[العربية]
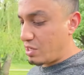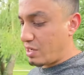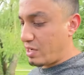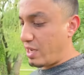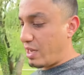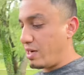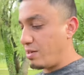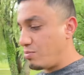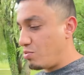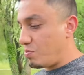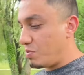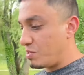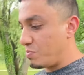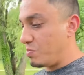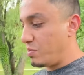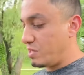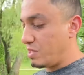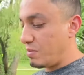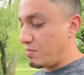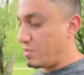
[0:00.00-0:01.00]
يعني مو بس
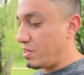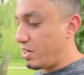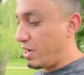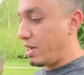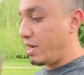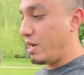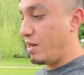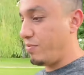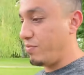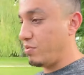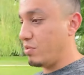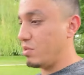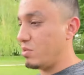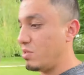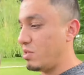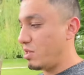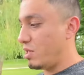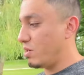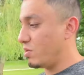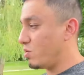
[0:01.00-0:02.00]
معتمدين على النفط
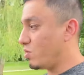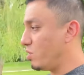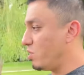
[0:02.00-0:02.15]
لان يعني كل